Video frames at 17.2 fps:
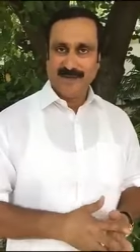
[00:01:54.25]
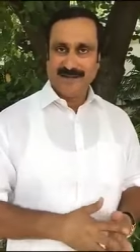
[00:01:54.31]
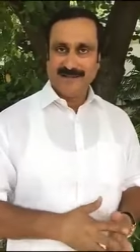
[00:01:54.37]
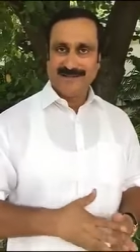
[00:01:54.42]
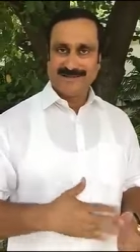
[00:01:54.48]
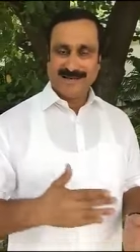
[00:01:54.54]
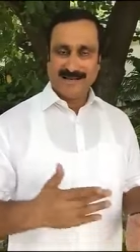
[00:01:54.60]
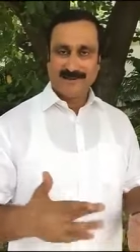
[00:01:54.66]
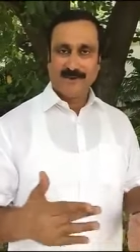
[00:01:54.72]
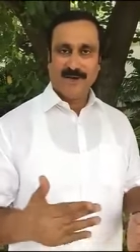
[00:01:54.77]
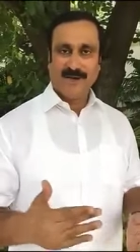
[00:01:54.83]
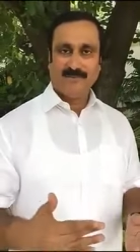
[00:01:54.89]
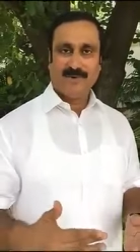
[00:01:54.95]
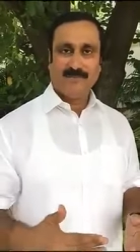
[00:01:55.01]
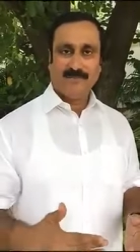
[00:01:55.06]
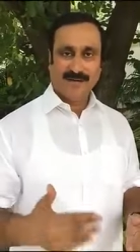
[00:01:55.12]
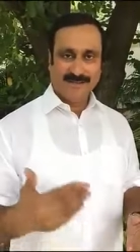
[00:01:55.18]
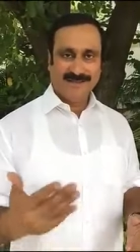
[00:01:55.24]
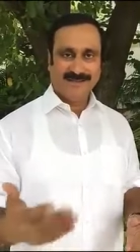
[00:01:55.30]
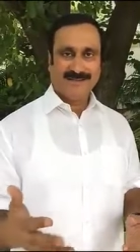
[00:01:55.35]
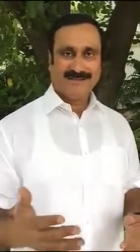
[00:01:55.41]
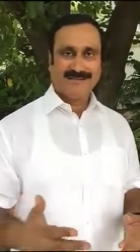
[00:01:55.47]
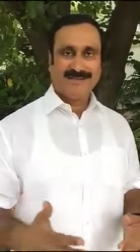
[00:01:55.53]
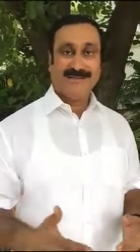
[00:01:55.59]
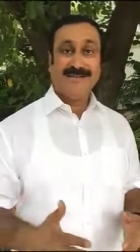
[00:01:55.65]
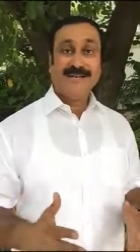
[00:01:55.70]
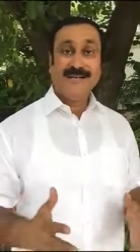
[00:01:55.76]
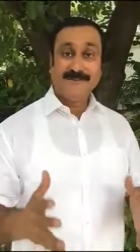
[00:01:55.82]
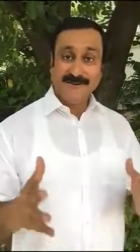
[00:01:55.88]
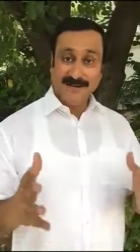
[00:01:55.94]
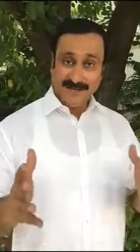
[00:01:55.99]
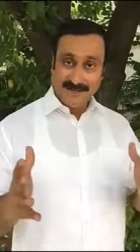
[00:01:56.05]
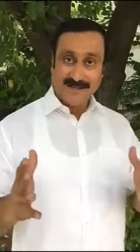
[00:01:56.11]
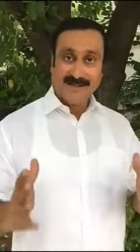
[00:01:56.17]
இந்த சட்டம் இப்போ மத்திய அரசுல
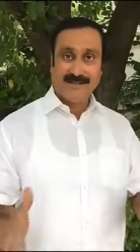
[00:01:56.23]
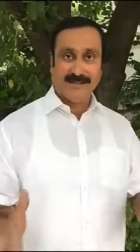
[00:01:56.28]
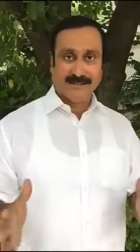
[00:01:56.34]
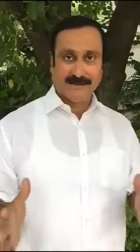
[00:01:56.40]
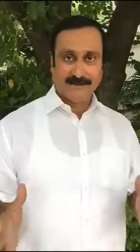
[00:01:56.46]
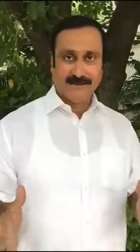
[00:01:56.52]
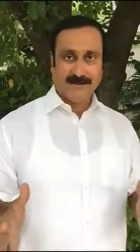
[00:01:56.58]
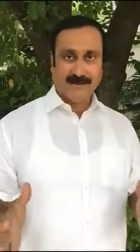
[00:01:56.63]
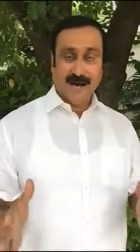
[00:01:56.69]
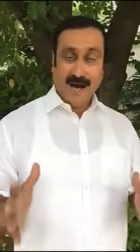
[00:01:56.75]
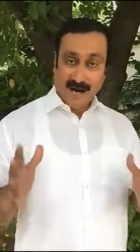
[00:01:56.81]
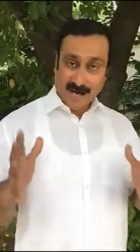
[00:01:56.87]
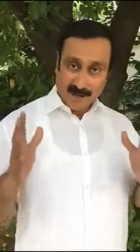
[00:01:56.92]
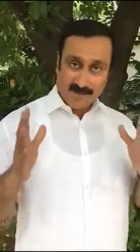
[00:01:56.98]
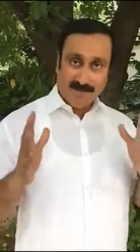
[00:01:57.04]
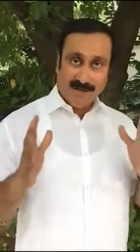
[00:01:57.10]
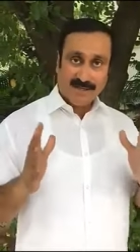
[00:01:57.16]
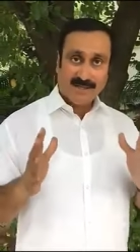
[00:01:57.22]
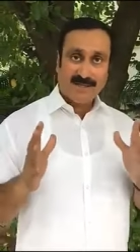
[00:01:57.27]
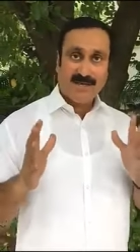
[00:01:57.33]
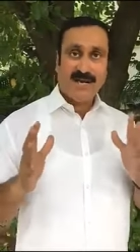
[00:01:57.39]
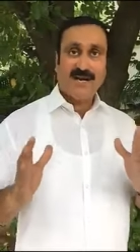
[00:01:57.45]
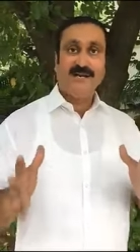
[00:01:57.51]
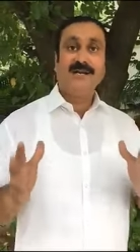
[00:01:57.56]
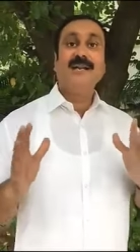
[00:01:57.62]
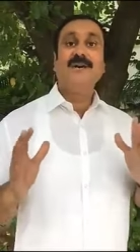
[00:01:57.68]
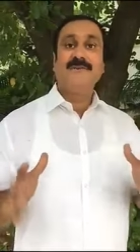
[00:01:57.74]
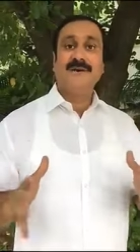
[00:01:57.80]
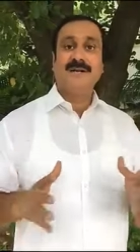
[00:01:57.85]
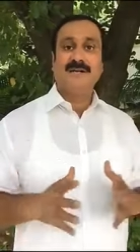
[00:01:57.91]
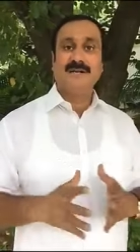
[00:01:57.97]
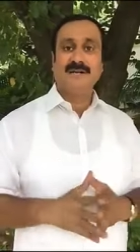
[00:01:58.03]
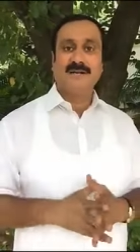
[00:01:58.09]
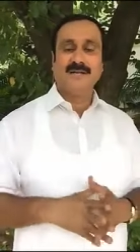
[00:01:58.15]
நிலுவையில் இருக்கு ஆறு மாதங்களாக
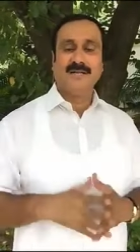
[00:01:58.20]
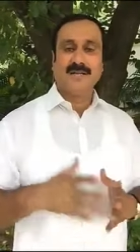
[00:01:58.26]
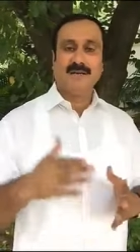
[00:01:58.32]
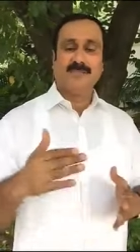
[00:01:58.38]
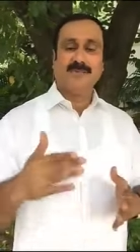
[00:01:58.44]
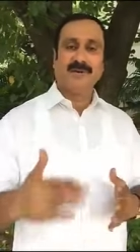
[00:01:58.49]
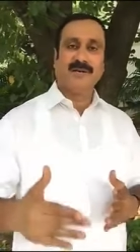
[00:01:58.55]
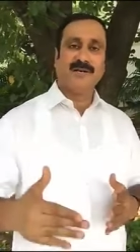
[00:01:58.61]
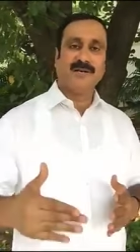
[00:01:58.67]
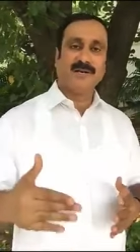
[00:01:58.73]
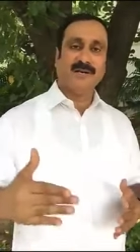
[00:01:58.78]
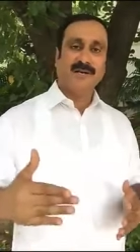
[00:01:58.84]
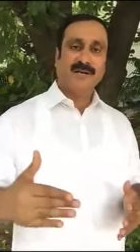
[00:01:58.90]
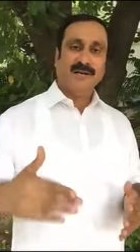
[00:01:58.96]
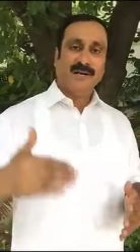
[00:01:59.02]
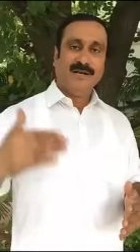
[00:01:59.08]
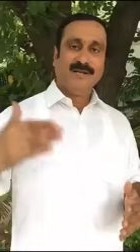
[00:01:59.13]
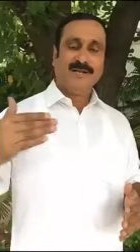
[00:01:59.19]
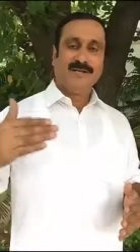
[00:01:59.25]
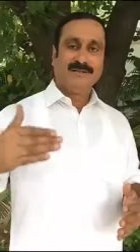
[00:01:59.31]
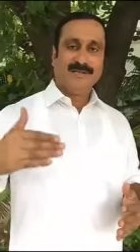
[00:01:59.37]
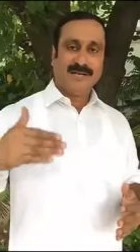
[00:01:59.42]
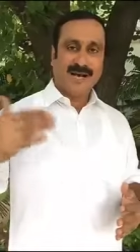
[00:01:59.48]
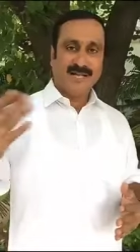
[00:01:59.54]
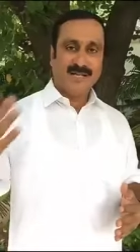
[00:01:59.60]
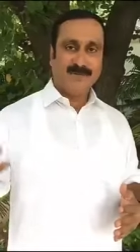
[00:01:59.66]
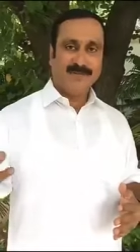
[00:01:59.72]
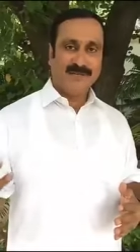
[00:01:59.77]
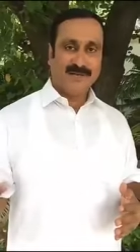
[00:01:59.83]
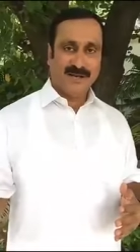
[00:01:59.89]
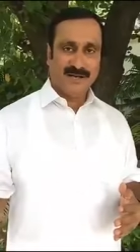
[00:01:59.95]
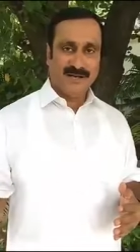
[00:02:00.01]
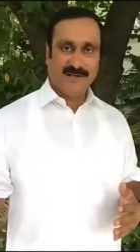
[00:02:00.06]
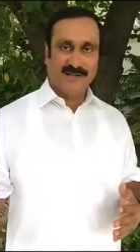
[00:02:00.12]
நிலுவையில் இருக்கு இதுக்கு பிறகு இது ஜனாதிபதி
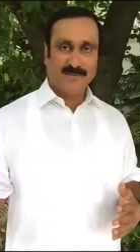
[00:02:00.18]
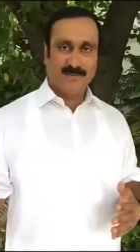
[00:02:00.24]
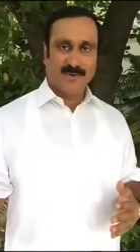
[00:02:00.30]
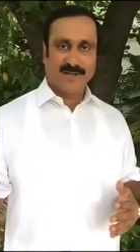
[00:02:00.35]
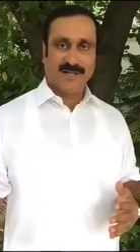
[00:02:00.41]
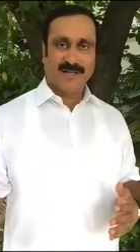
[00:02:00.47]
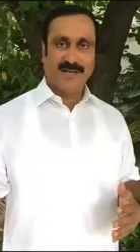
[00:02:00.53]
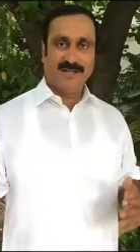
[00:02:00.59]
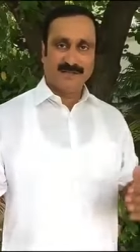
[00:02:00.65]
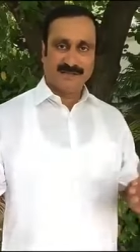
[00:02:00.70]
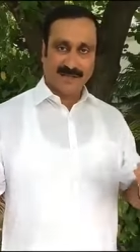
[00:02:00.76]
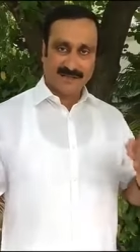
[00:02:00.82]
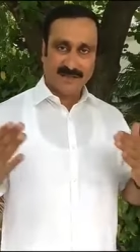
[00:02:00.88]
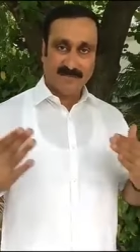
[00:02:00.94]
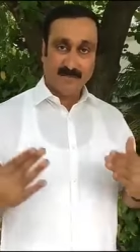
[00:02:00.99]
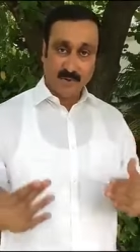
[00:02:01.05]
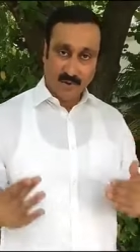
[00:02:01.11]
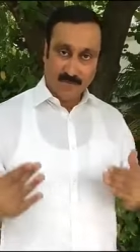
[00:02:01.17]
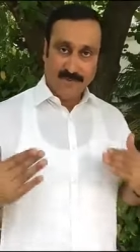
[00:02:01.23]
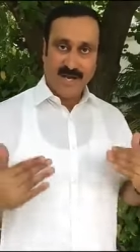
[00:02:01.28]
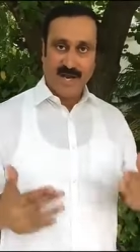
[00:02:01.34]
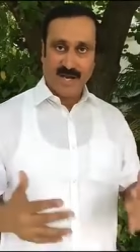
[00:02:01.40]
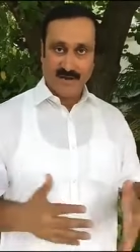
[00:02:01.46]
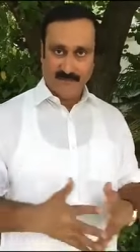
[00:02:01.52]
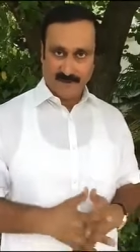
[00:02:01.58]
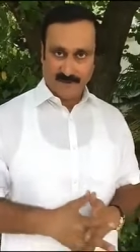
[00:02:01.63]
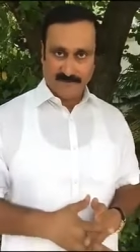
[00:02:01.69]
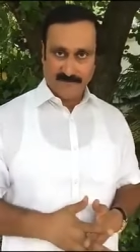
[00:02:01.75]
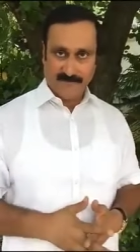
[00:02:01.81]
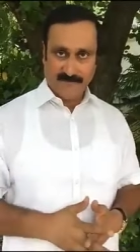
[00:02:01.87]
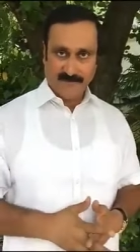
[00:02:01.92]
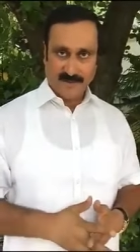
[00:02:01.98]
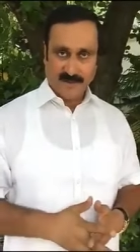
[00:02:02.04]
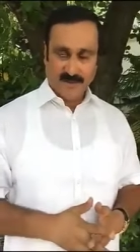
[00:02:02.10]
கையெழுத்து போட்டாதான் இது சட்டம் முழுமையாக வரும்
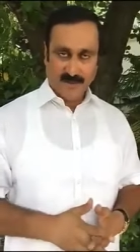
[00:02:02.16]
